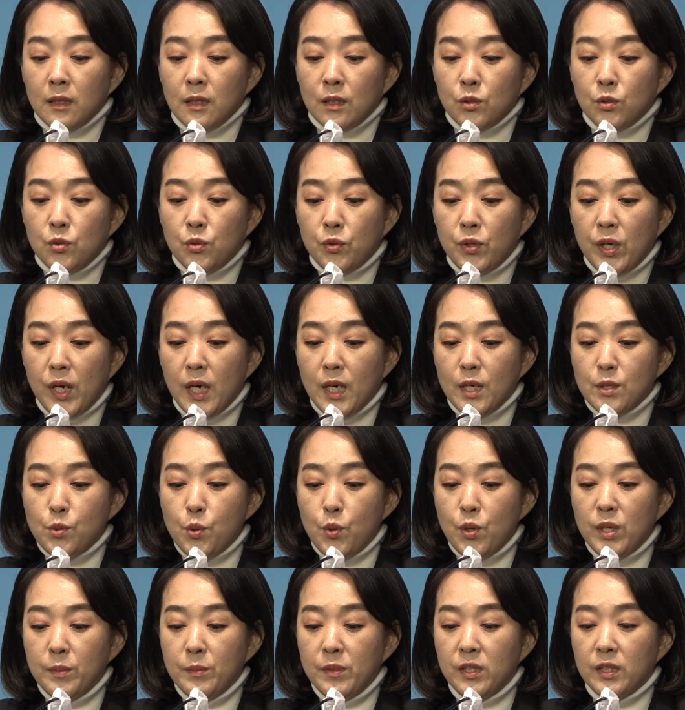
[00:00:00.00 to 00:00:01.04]
국회에
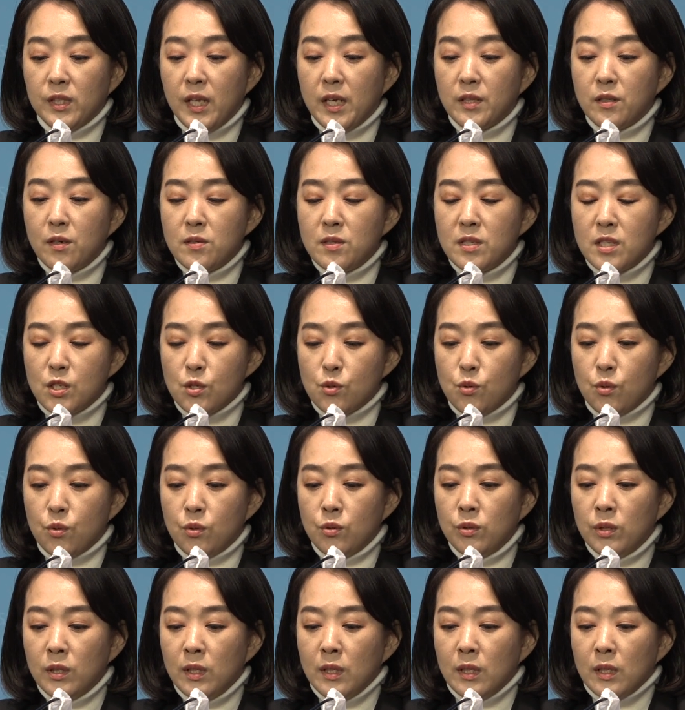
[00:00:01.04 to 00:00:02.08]
소임을
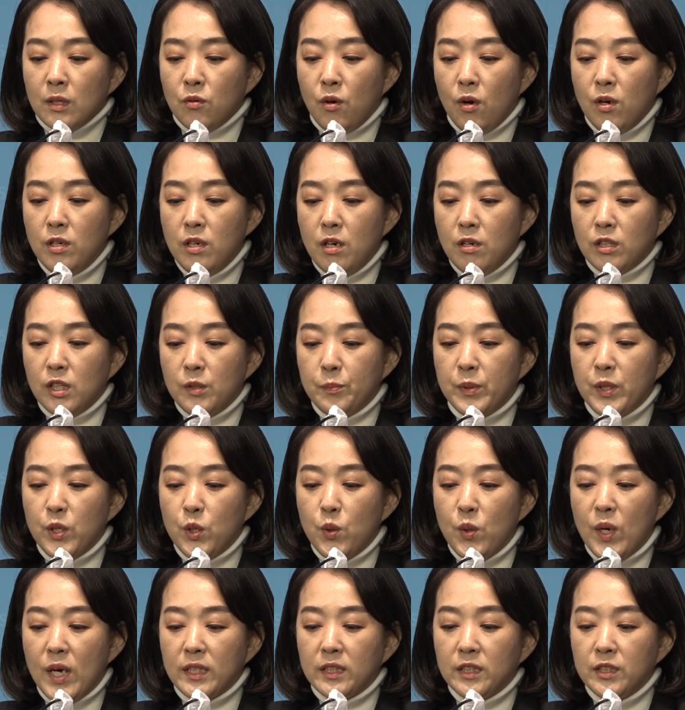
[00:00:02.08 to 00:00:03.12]
내던지고 권력을
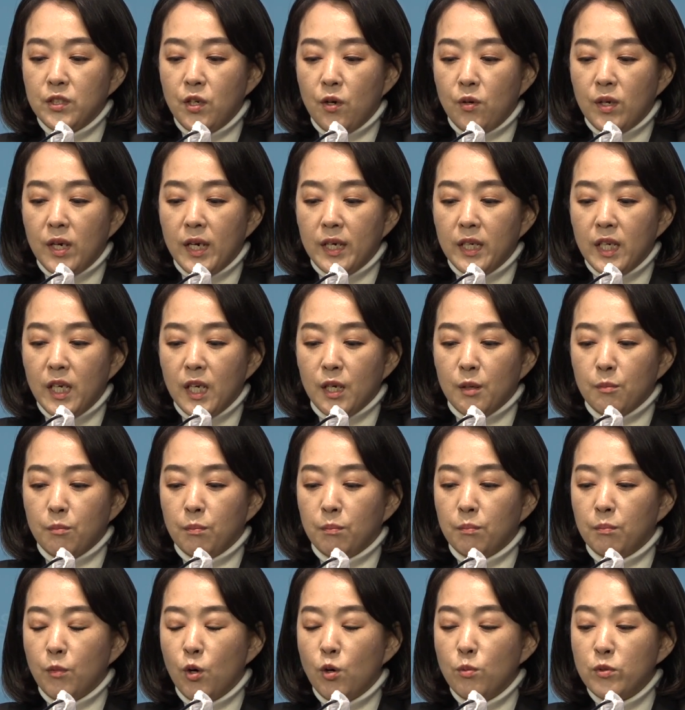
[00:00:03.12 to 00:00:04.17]
비호하는
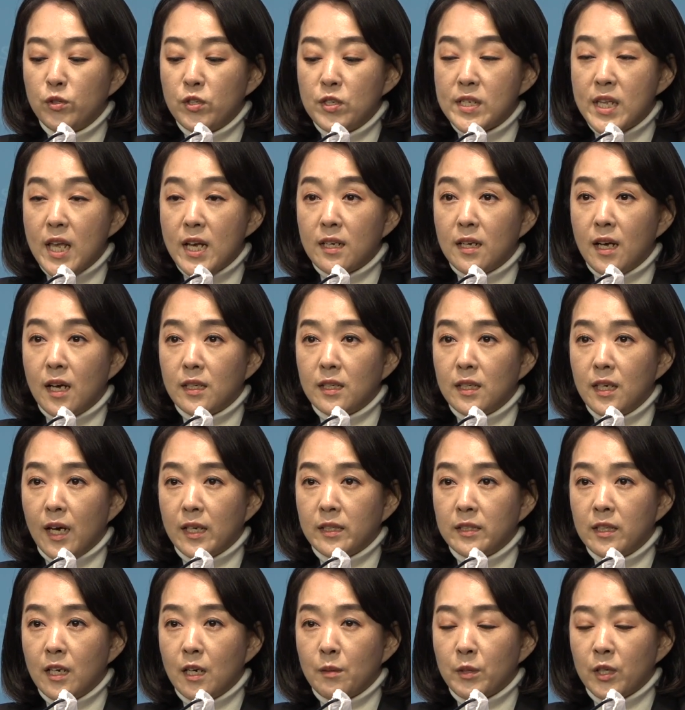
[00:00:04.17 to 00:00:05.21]
역할에 머무를 생각이
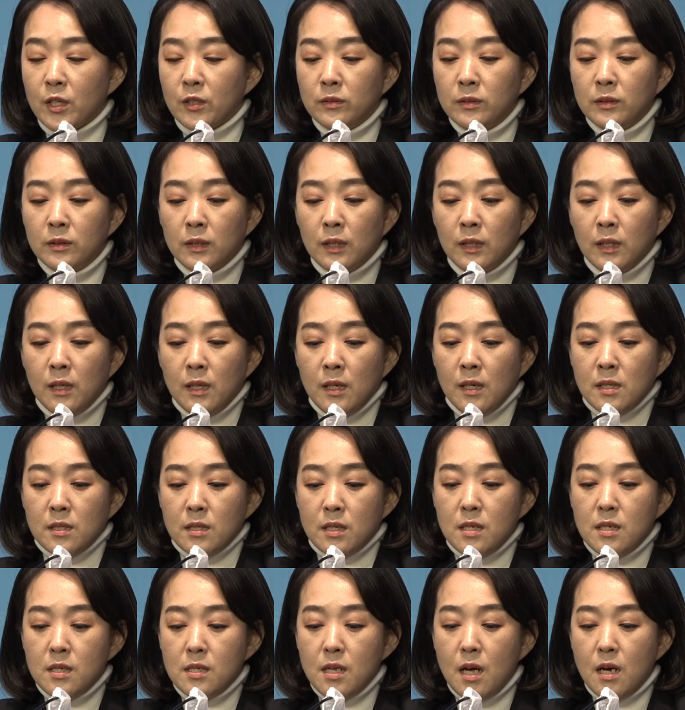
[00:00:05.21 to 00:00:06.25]
아니라면
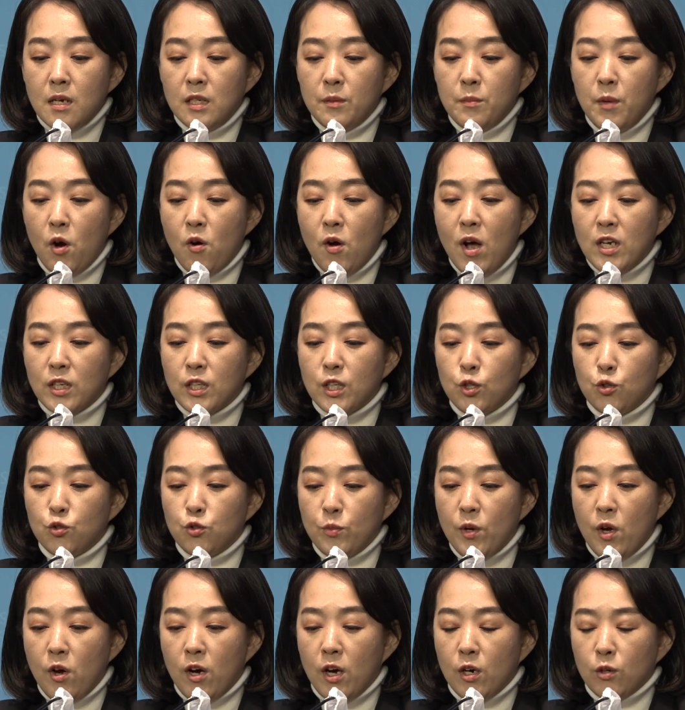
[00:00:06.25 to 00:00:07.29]
진상을 명확히
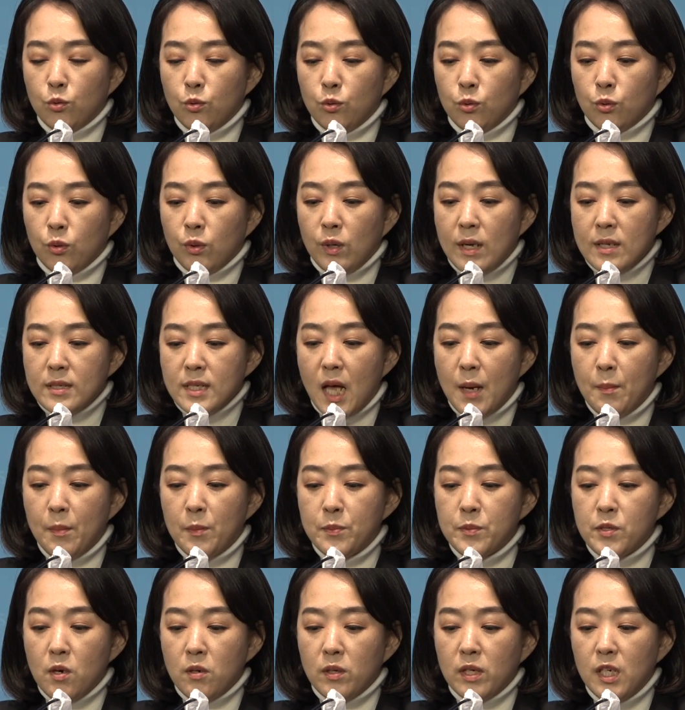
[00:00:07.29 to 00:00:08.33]
구명하고
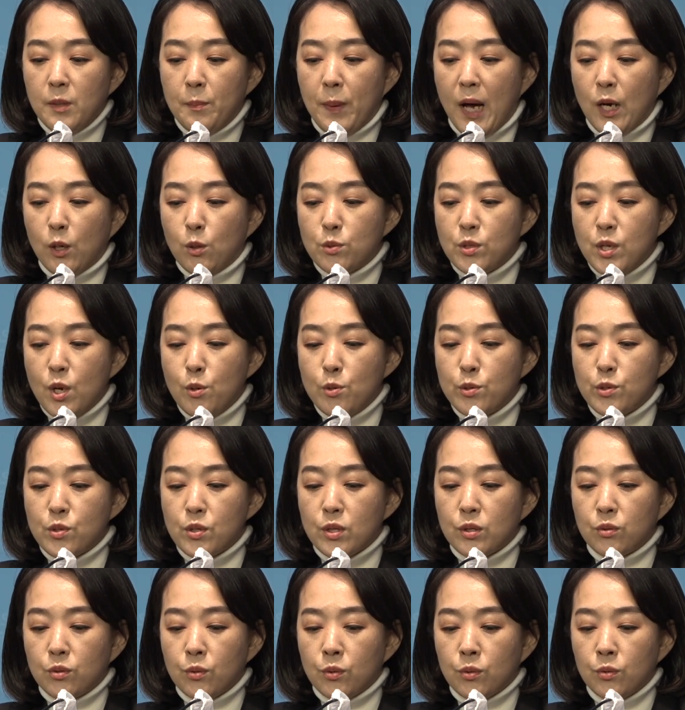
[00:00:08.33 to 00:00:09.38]
사법 정의를 바로 세울 수
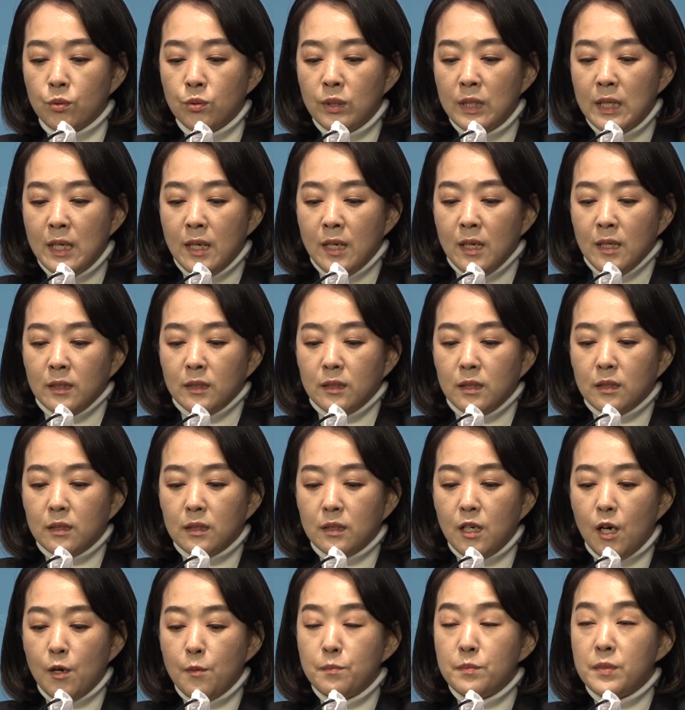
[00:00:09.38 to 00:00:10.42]
있도록
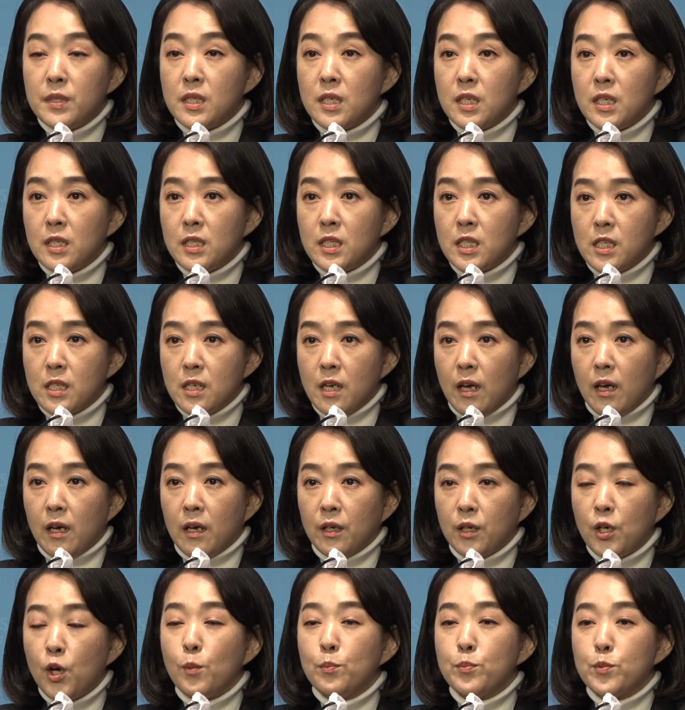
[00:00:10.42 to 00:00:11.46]
특검 실시에
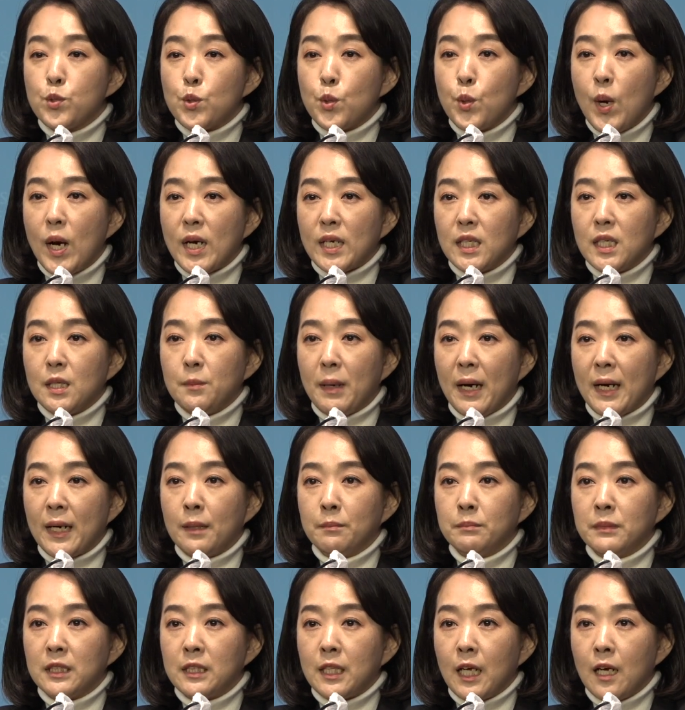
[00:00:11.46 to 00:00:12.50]
협조하기
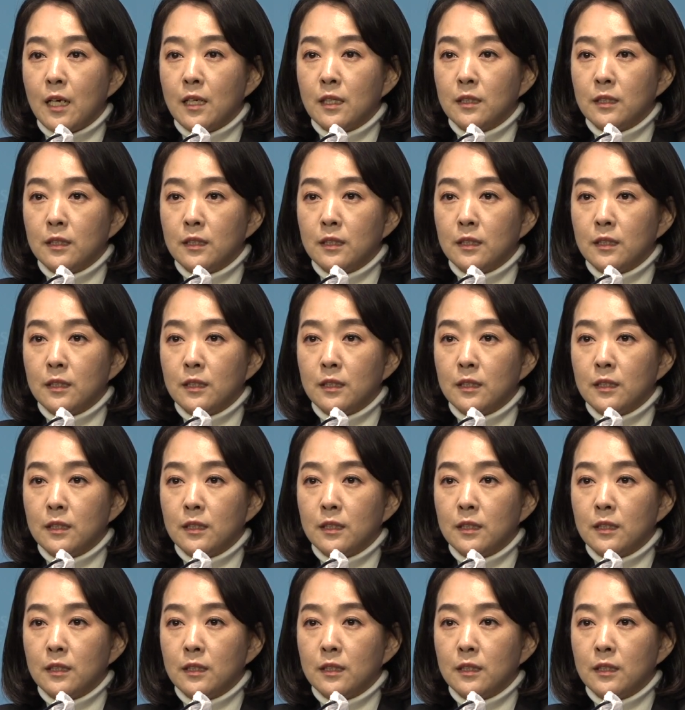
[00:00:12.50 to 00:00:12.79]
바랍니다.